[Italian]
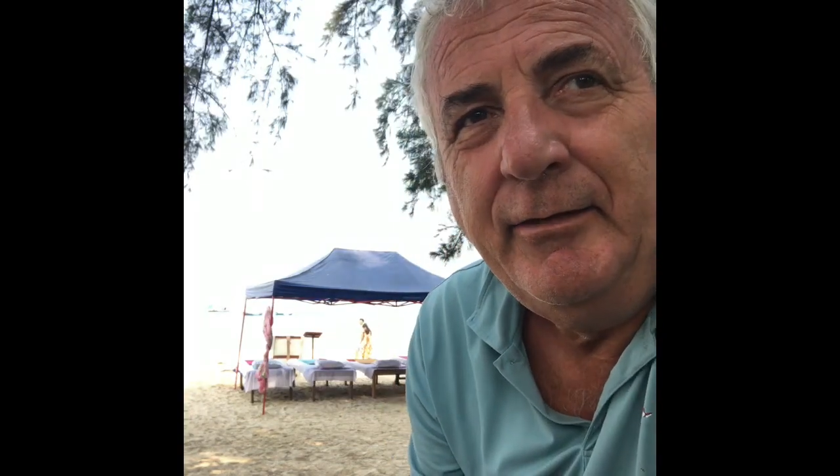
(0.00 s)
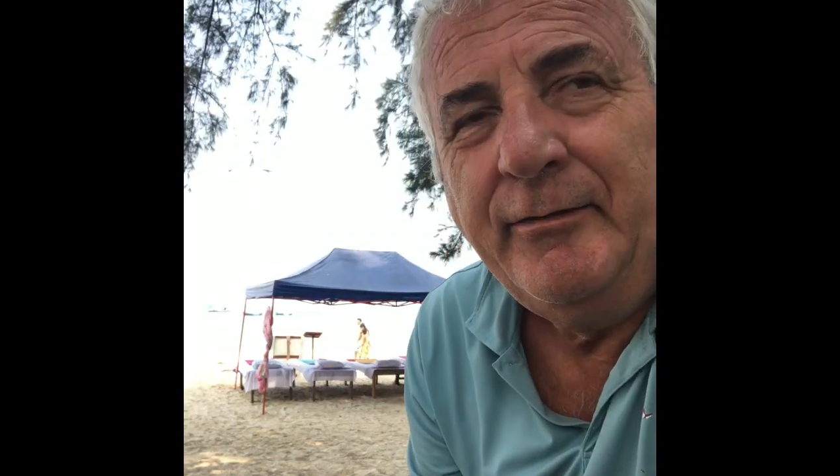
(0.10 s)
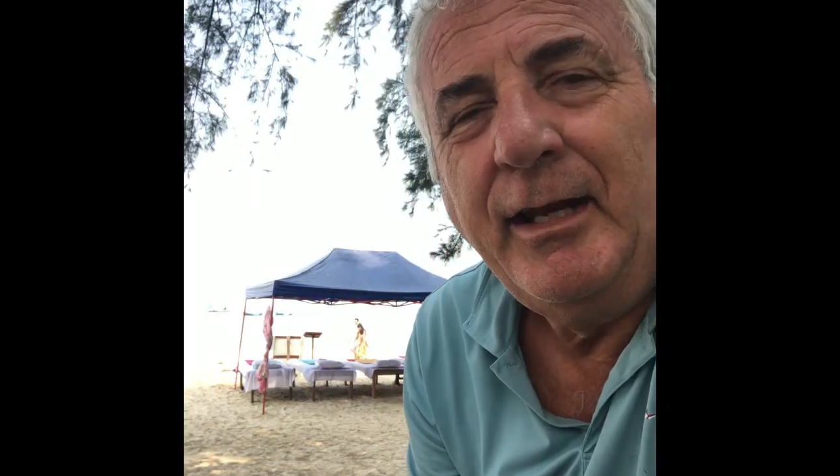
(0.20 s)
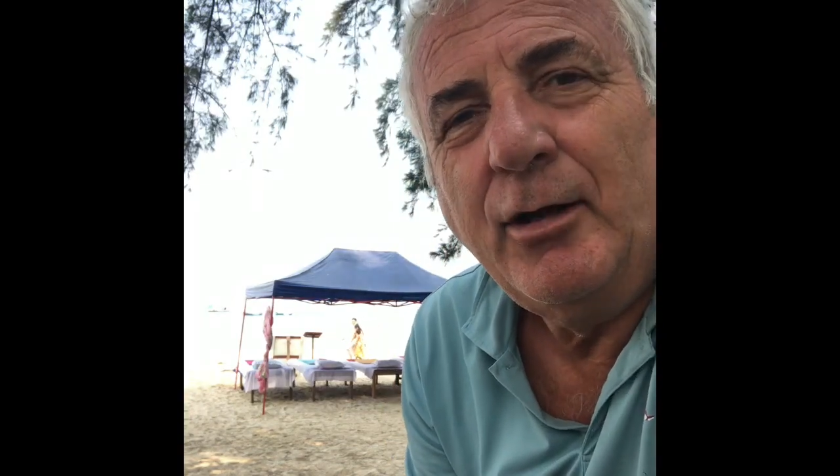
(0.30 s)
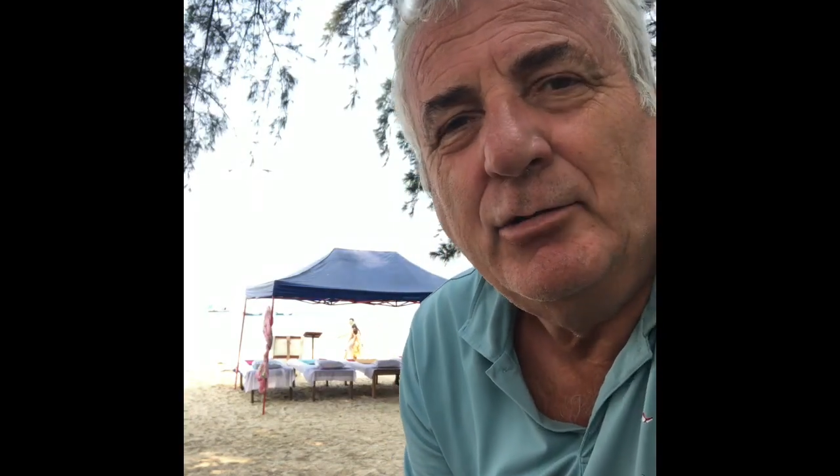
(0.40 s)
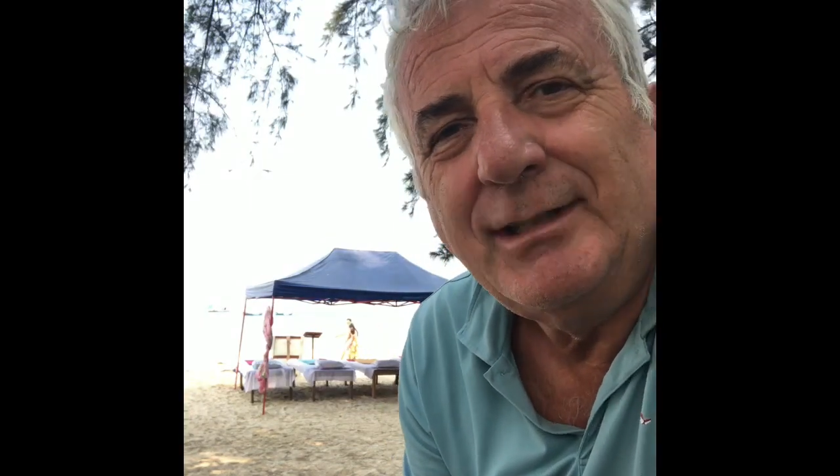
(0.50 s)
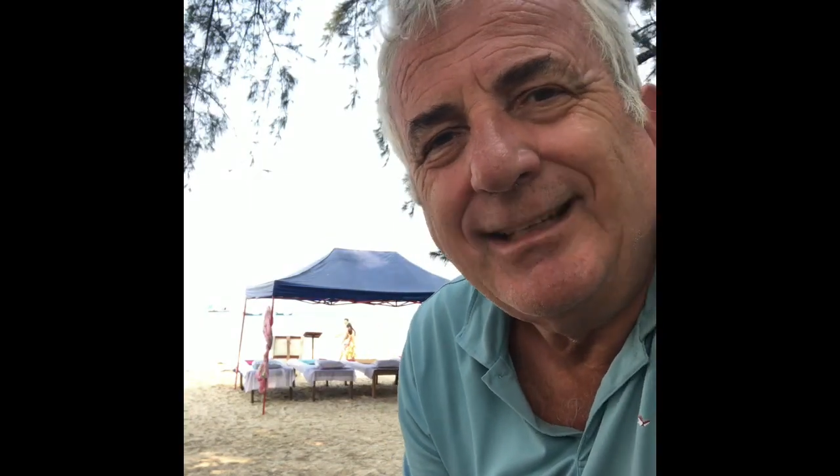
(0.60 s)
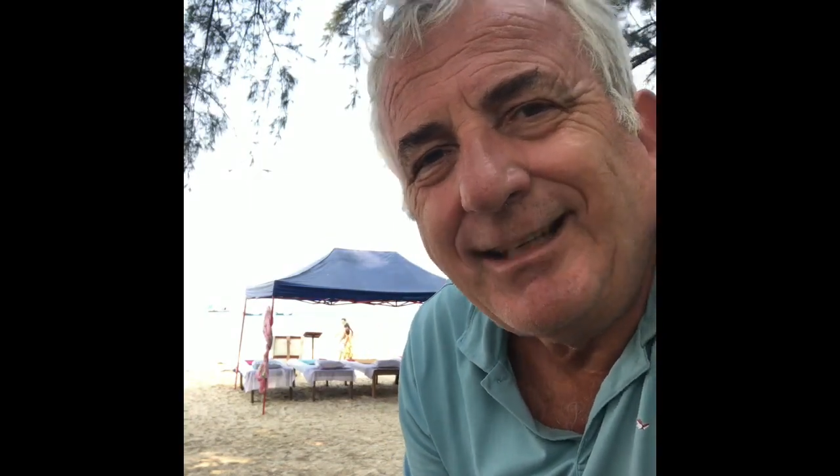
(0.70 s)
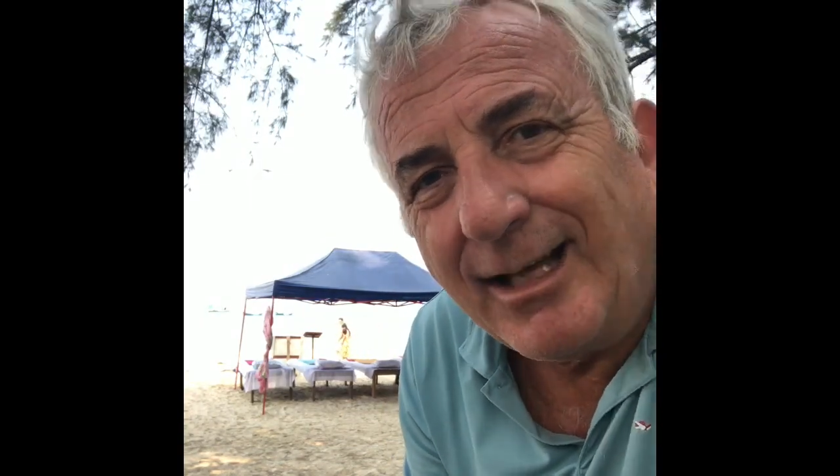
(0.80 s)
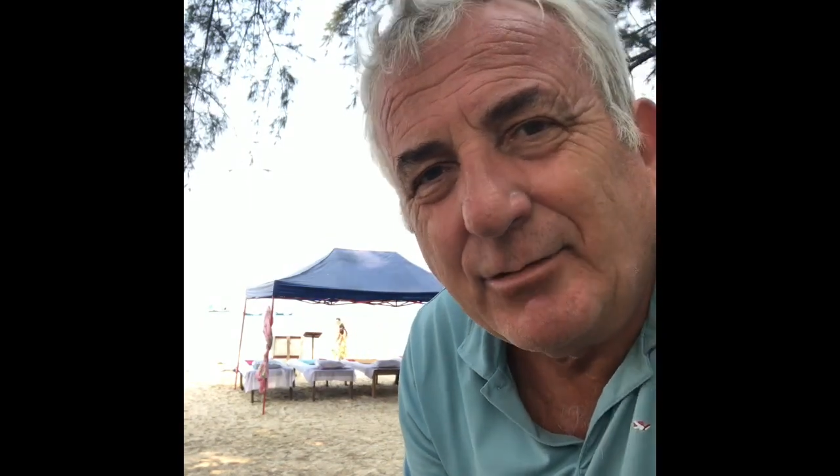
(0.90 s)
viene
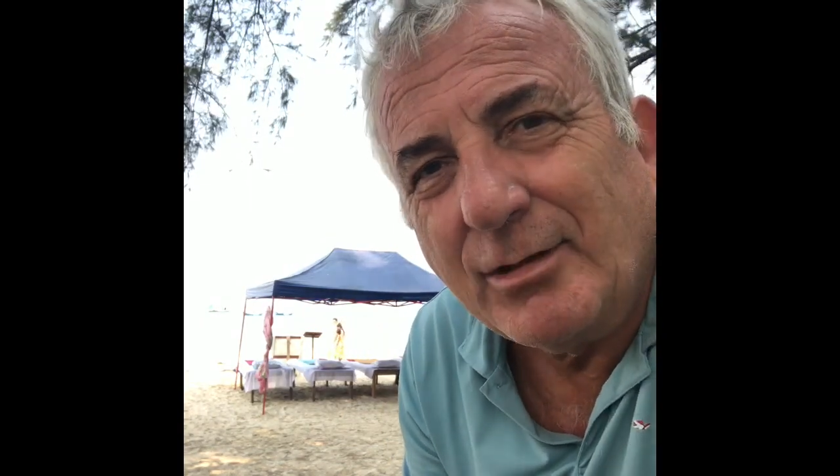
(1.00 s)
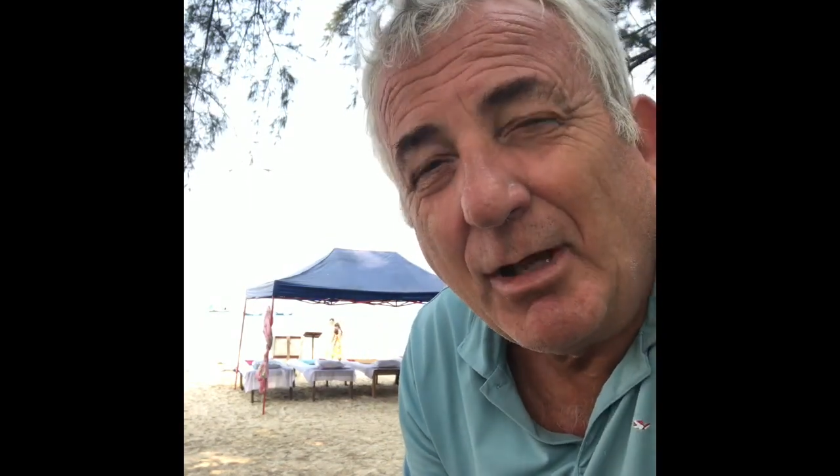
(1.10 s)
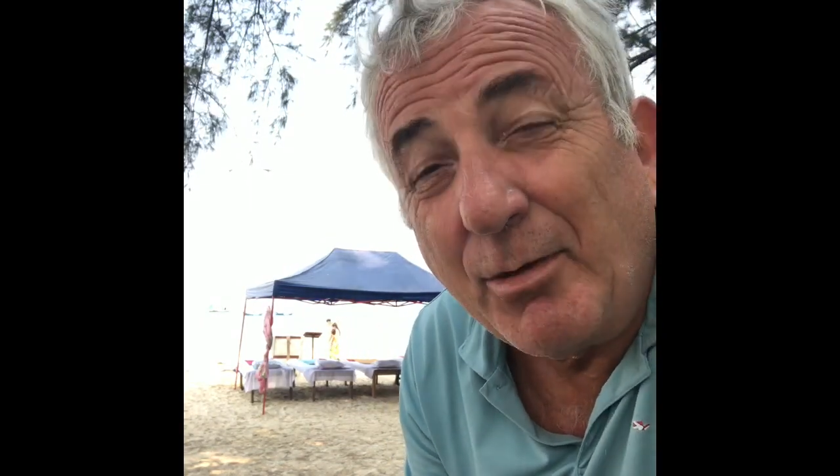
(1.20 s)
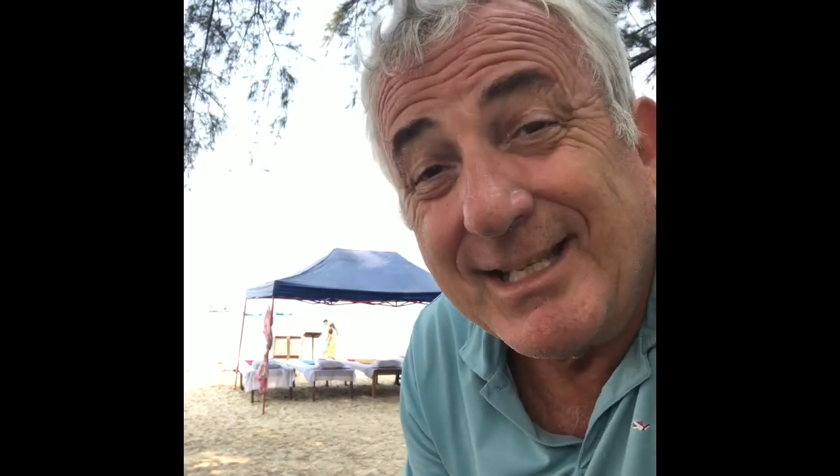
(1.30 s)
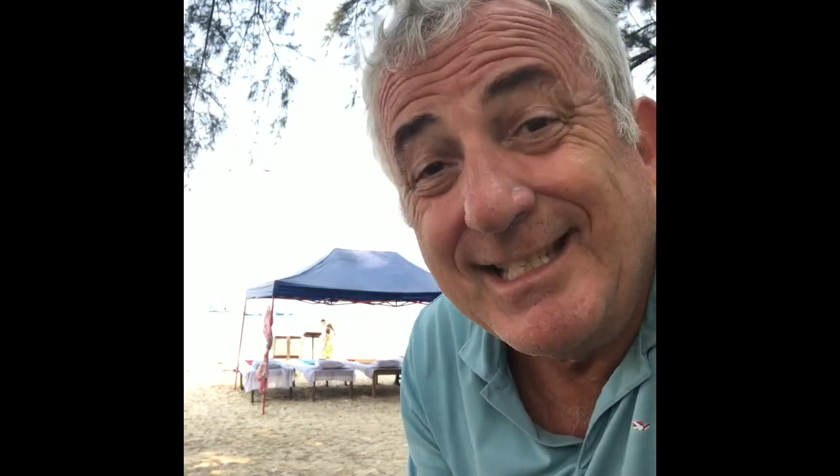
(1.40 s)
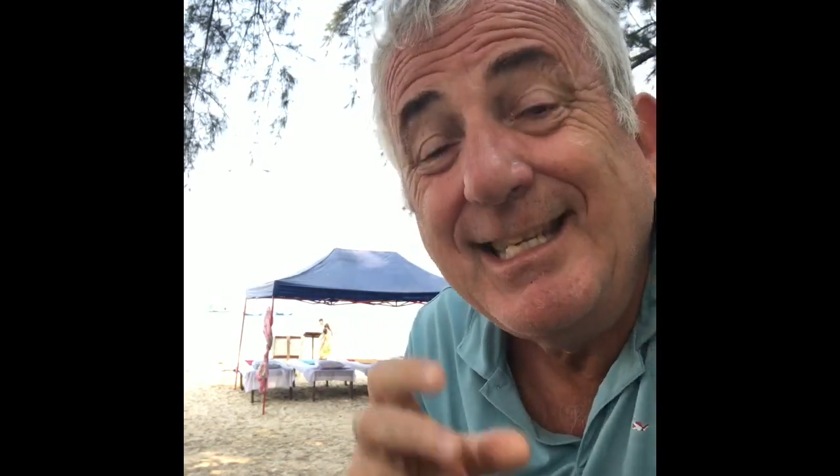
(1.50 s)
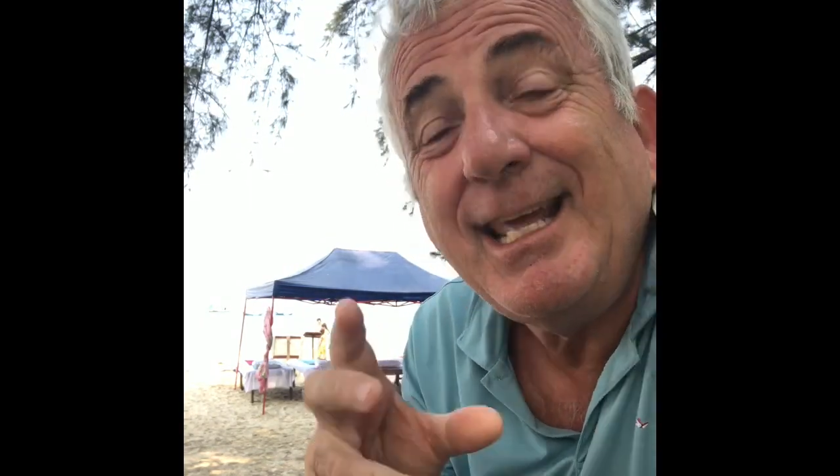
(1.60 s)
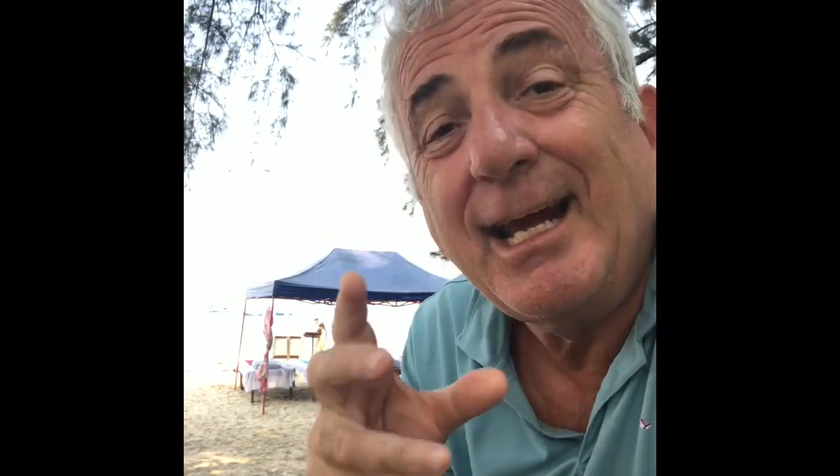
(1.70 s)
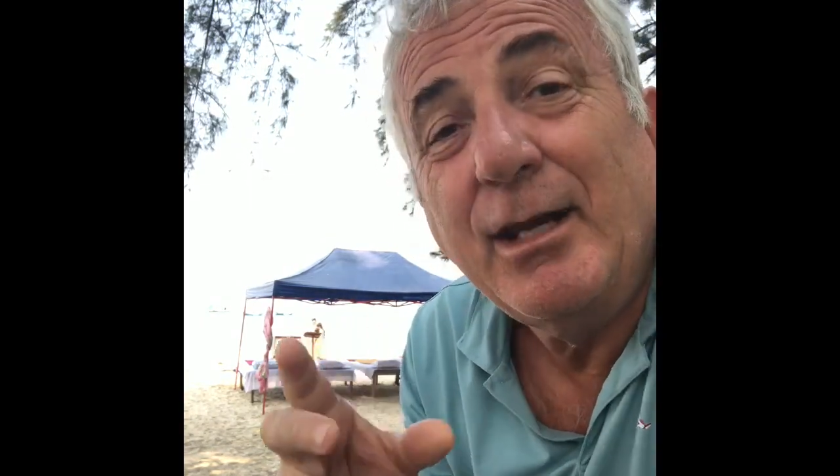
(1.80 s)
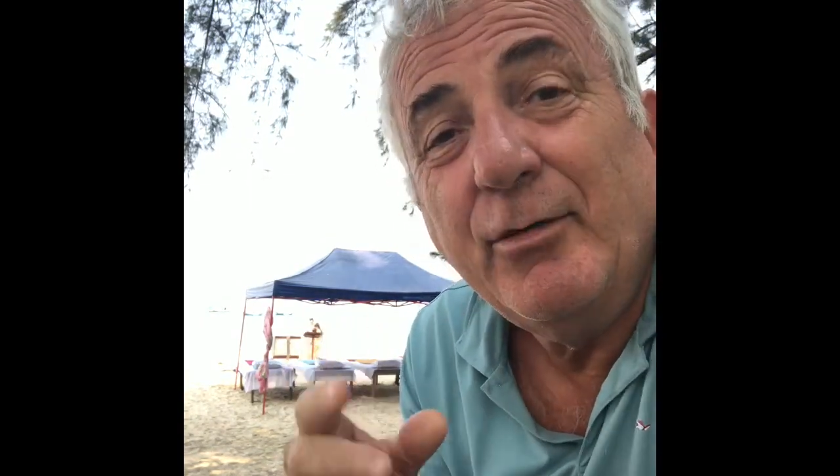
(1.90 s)
contattato da una
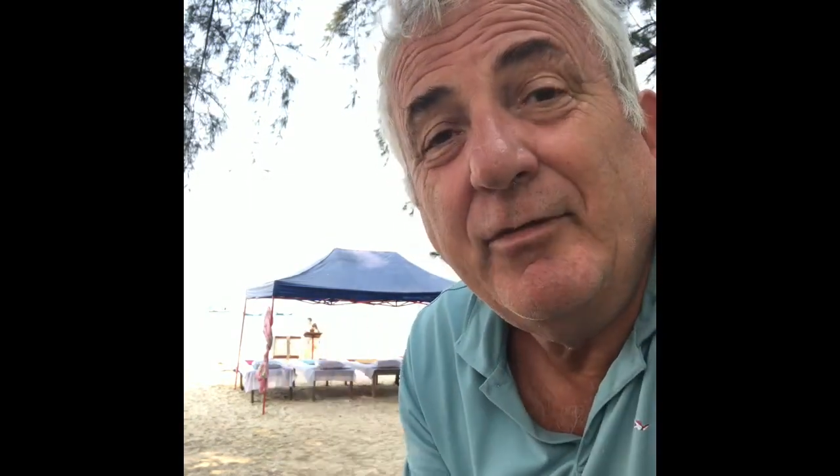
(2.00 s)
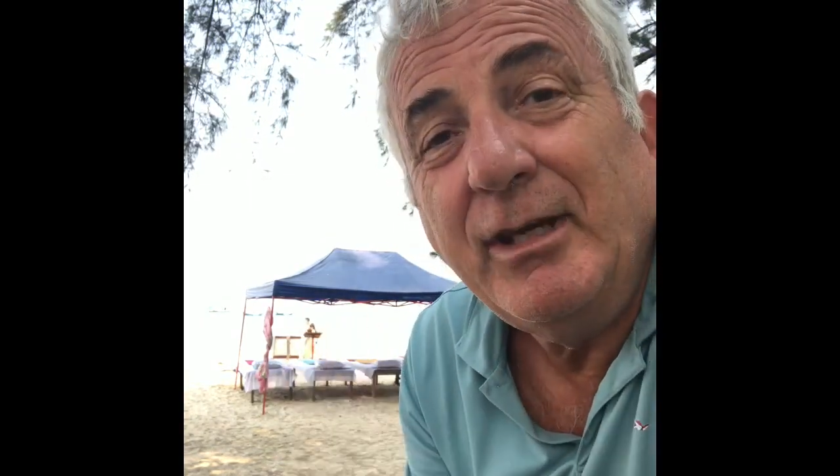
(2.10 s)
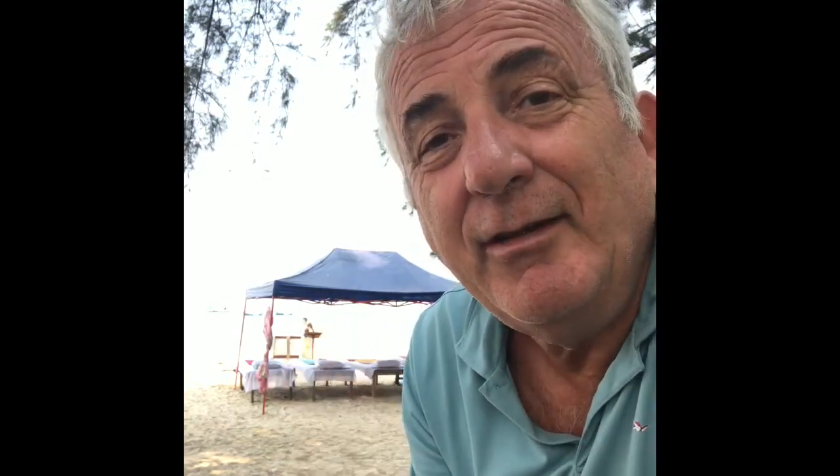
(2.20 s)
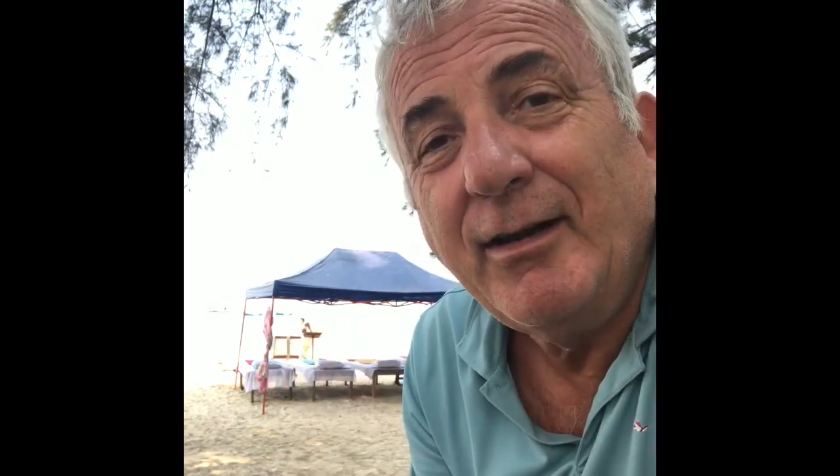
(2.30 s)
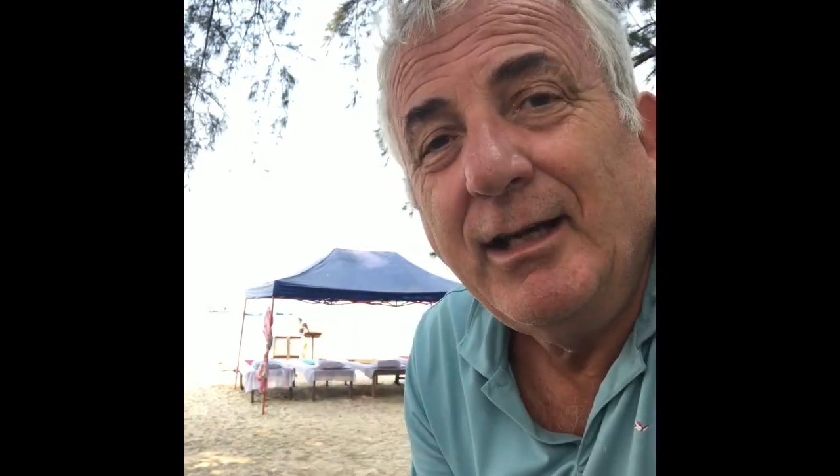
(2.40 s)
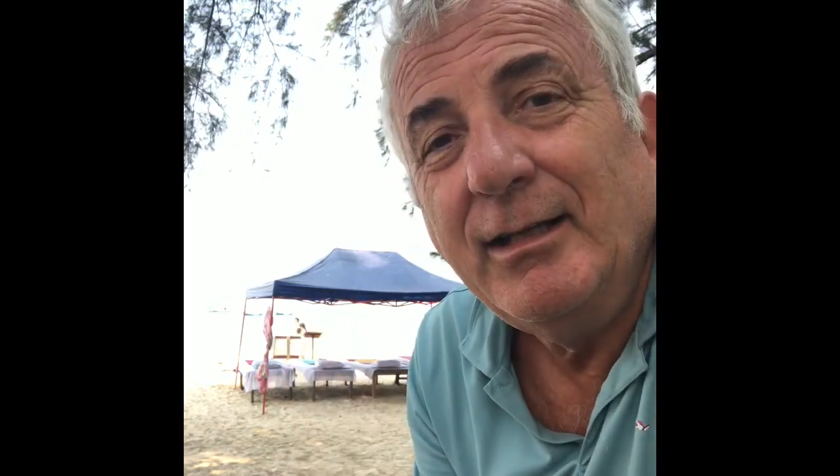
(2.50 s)
zia che non, veniva,